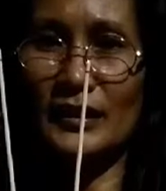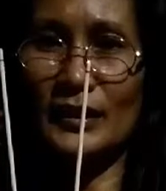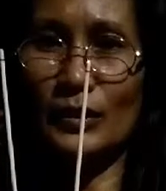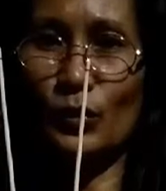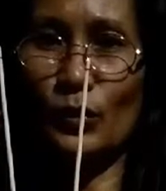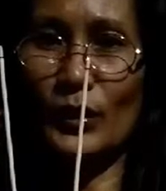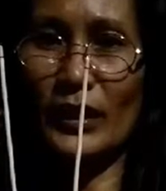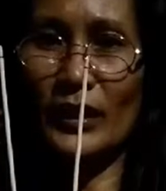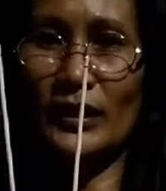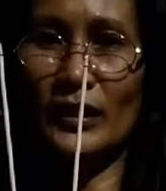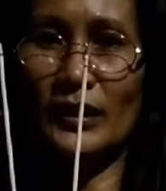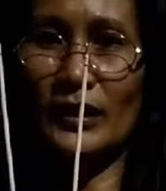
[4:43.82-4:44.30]
is
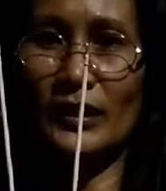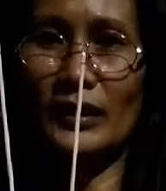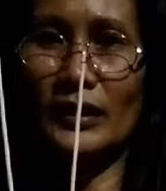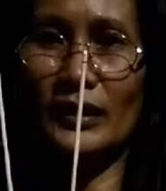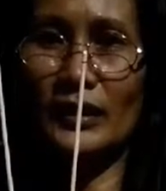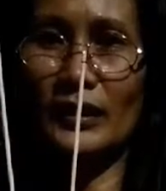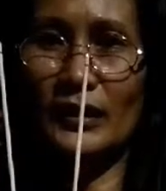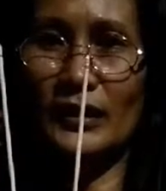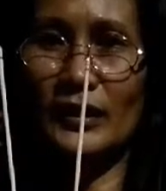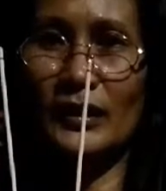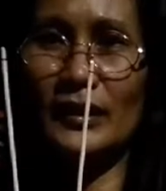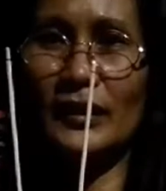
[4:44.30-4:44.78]
a one
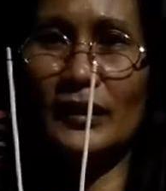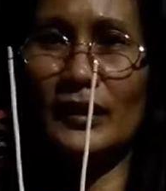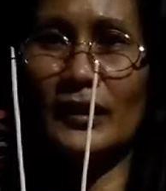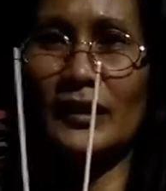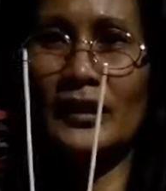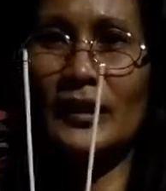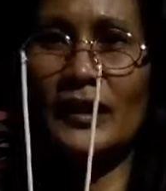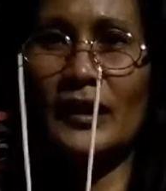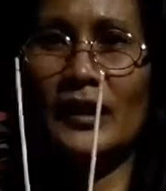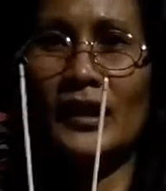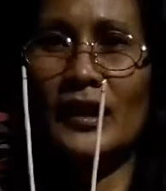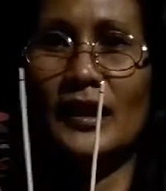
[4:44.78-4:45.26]

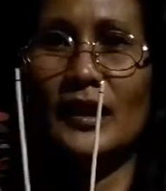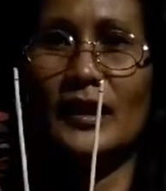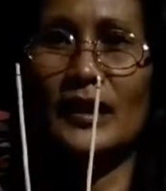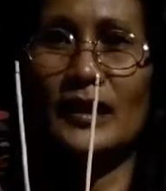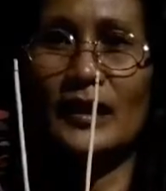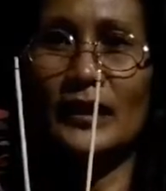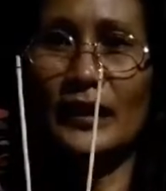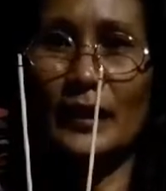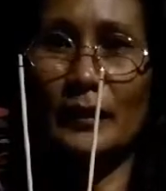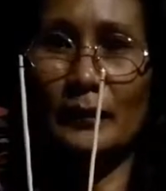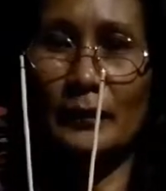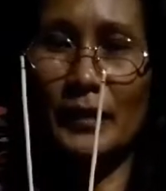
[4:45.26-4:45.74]

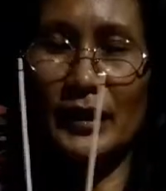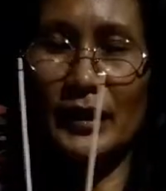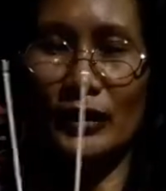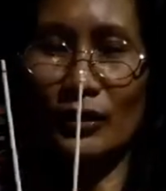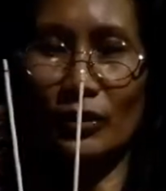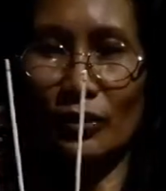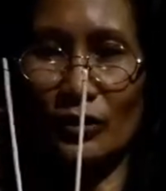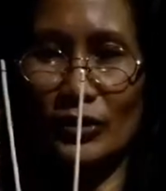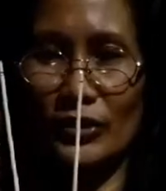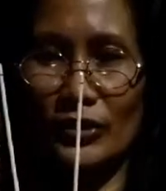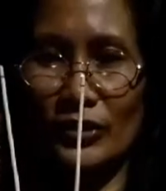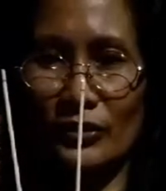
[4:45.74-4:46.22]

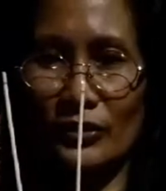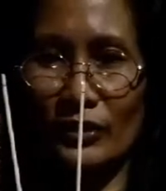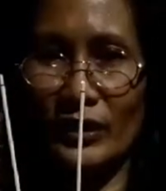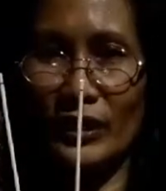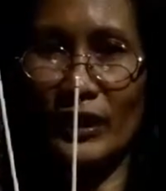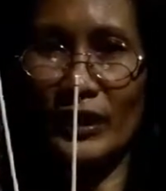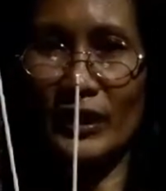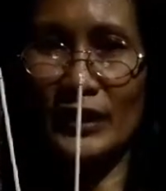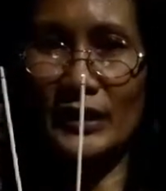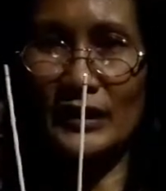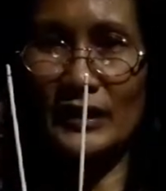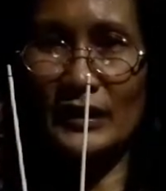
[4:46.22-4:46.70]
remedy also
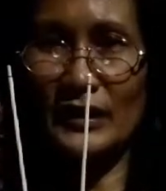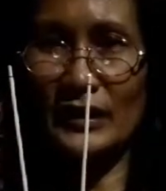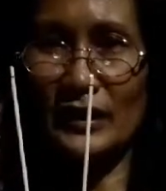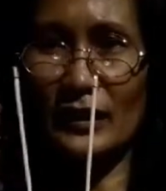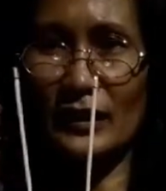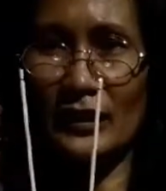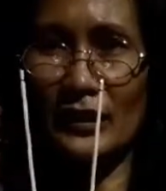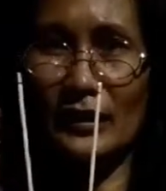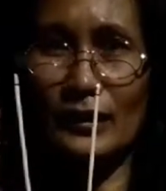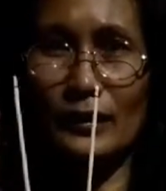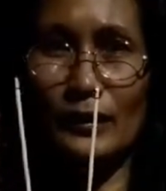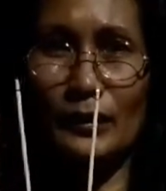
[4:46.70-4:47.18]
guys
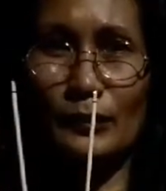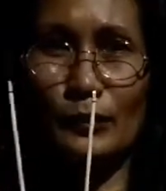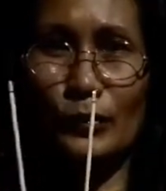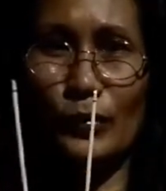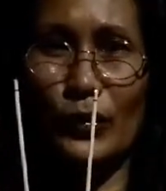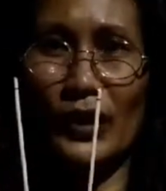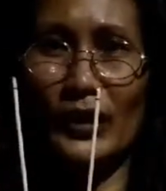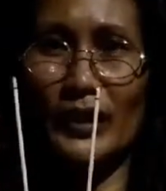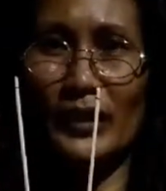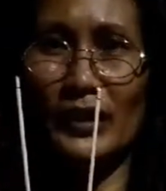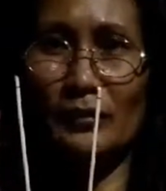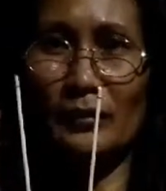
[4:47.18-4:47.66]
na
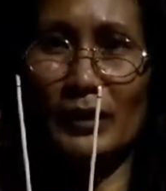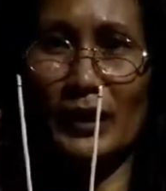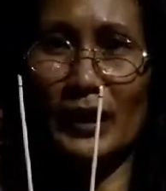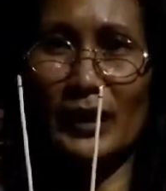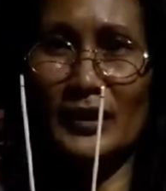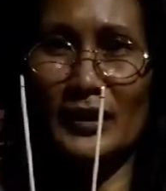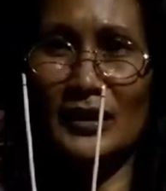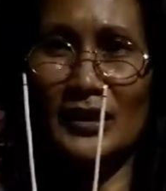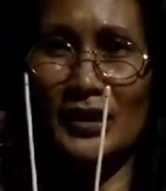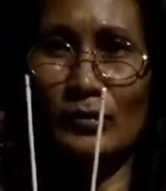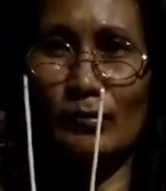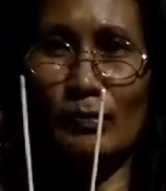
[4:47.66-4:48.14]
pwedeng
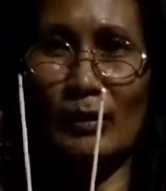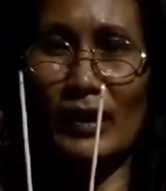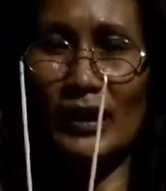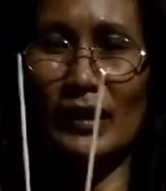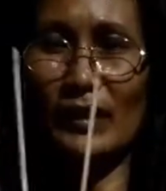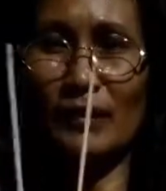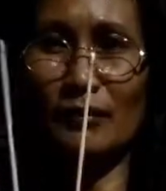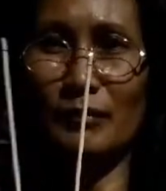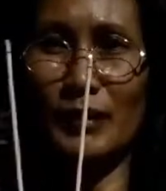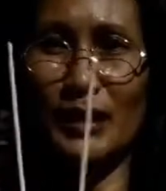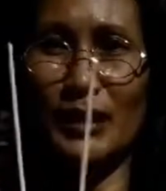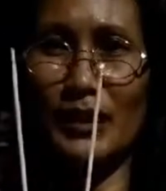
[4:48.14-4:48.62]

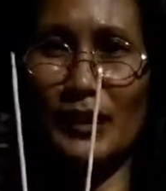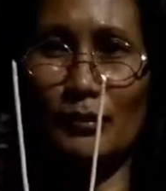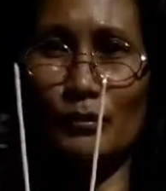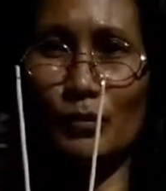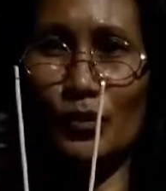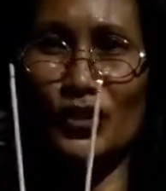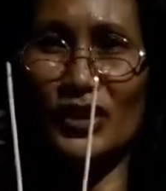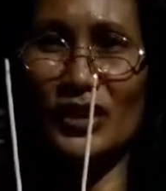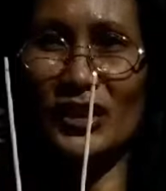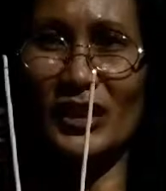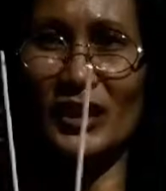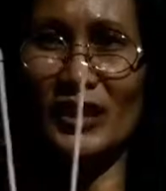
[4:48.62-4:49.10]
ma-expel ang mga
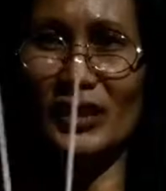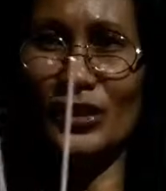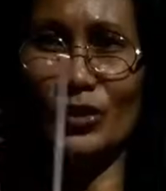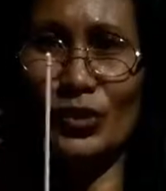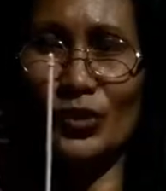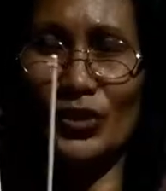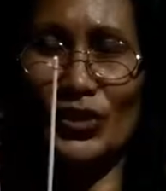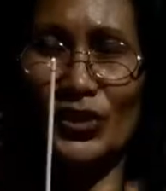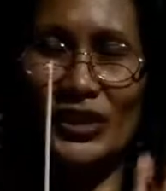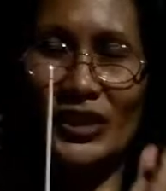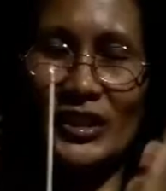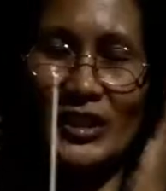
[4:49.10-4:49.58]

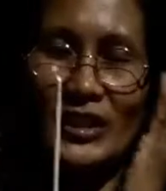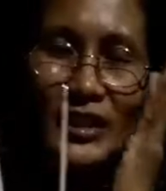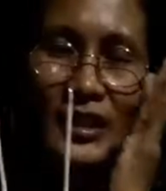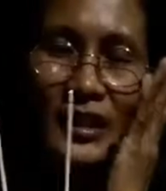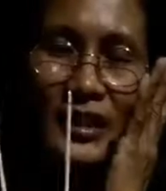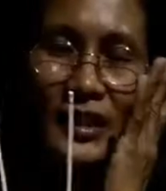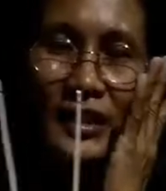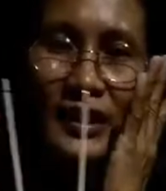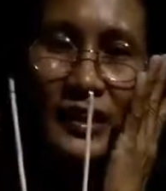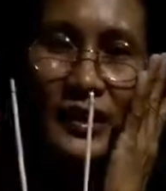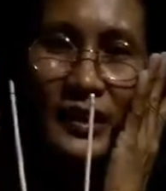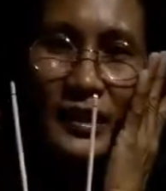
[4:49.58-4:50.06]
mosquitoes
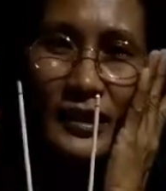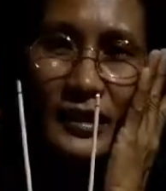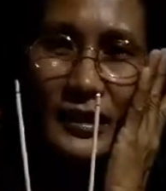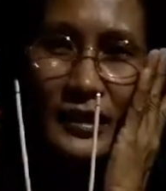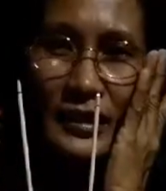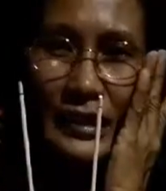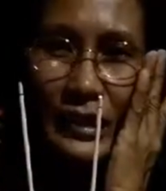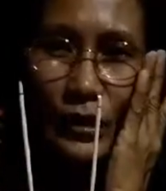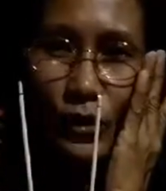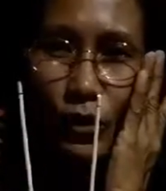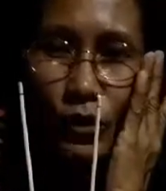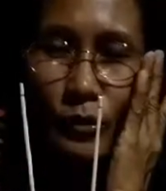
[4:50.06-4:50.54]

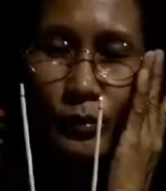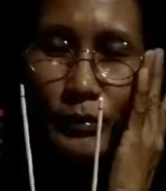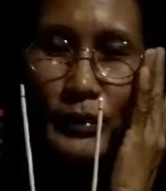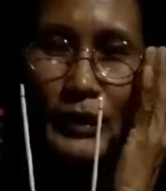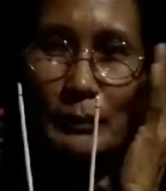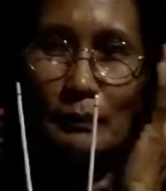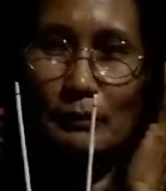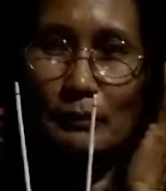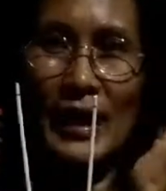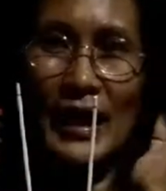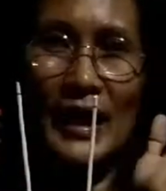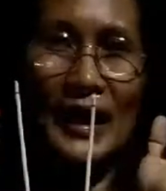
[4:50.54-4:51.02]
sa loob
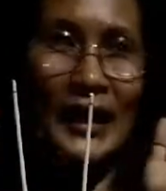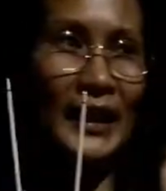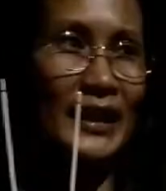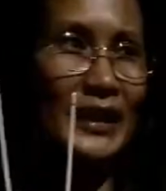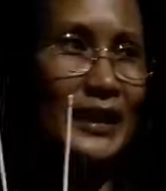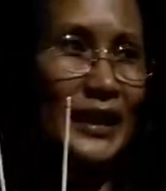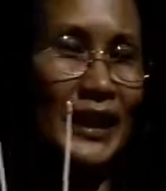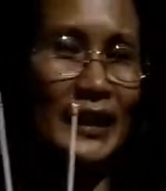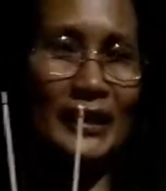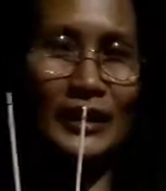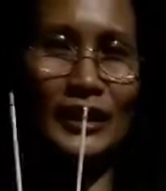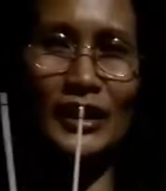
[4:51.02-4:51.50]
ng
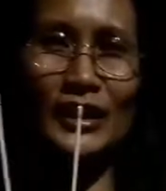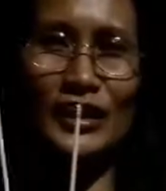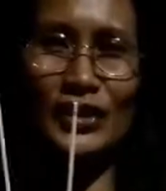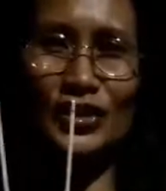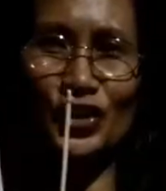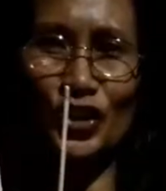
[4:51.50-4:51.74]
bahay natin.